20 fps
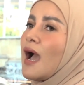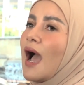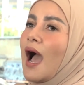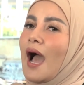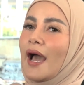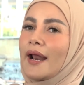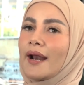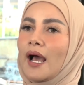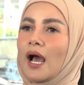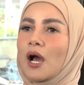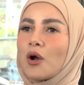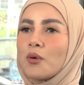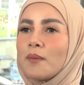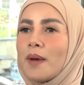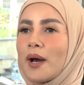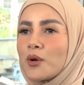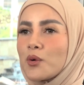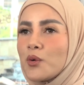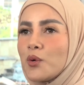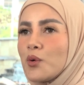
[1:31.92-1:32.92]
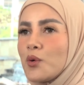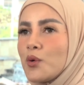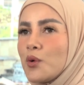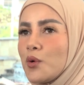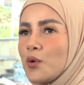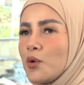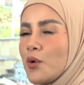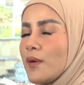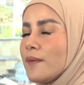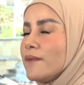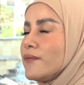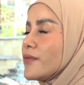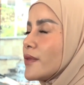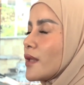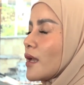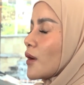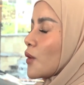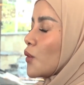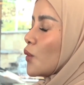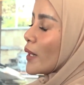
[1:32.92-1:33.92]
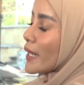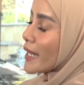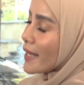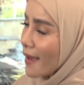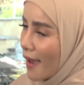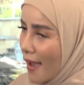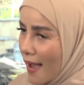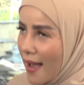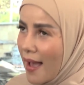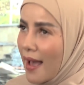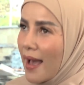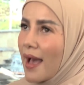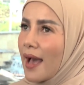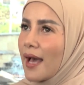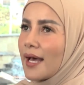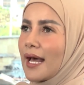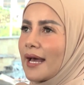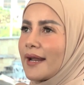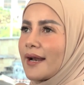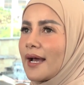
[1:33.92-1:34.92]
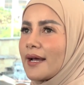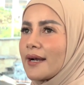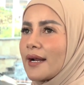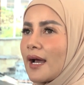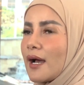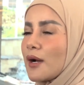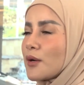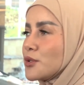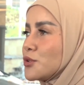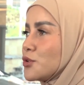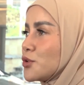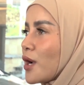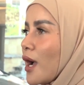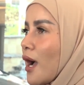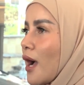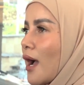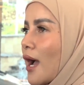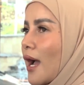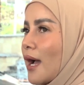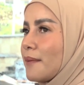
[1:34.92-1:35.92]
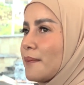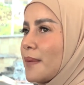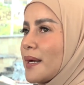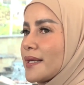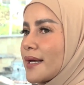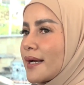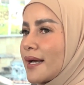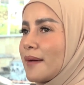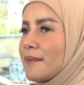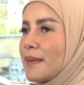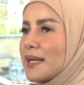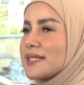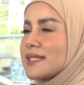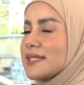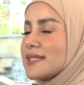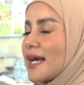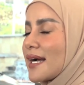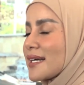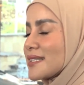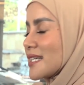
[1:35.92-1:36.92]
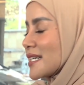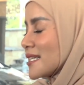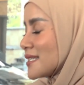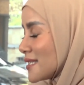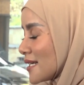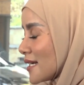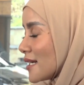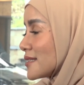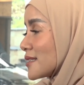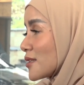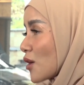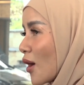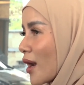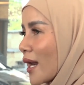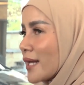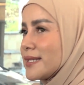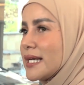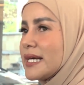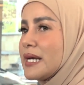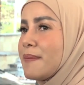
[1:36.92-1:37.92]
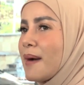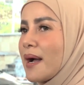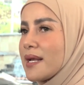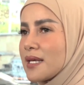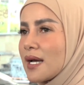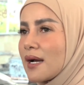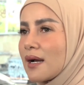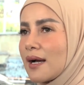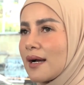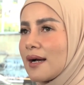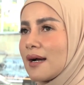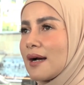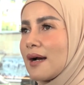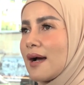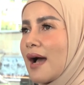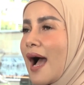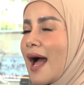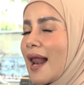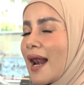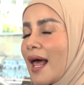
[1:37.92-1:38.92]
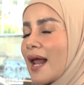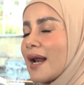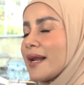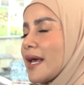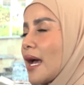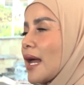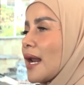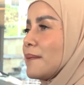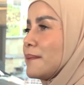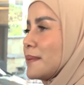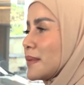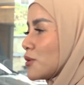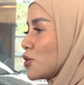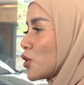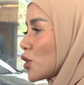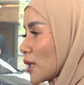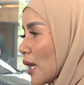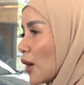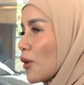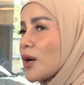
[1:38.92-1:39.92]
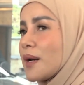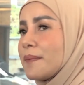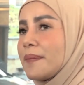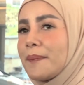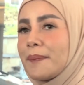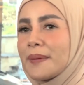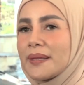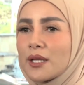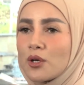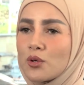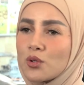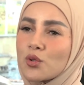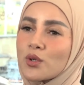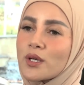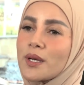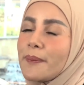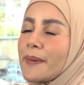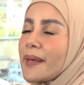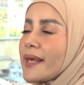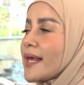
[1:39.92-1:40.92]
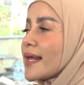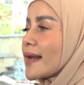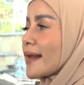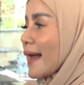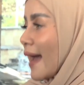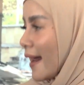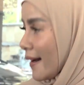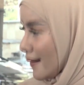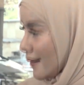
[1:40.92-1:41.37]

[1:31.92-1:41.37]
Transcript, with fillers: anak aku baru kuliah kadang-kadang aku juga banyak masih kecil-kecil sekolah jadi banyak eh, hal-hal uh, yang menurut aku lebih penting untuk dipikirkan.